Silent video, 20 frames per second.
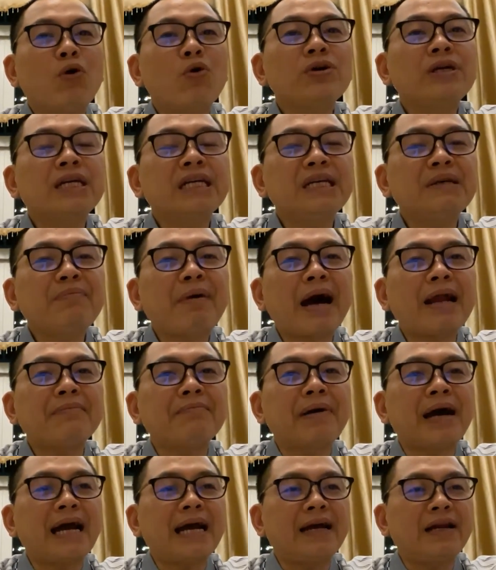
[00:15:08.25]
mỗi khi
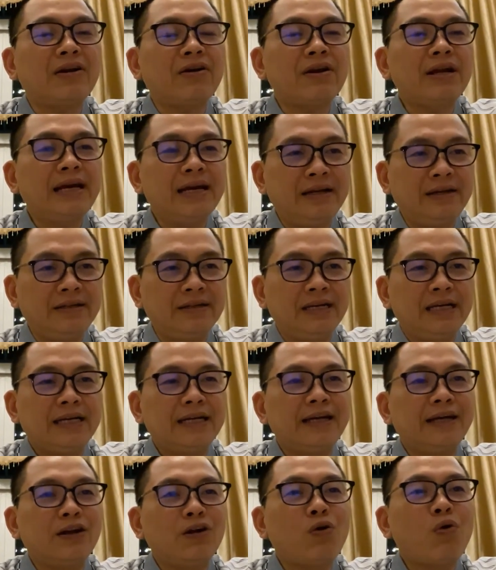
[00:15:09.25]
bạn bè nó đến
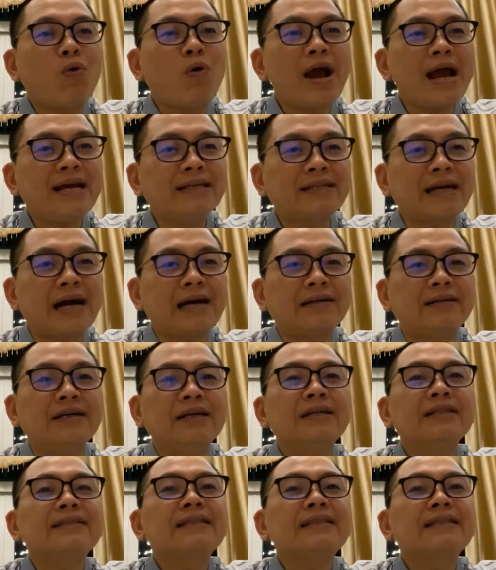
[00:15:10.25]
để nó khoe rằng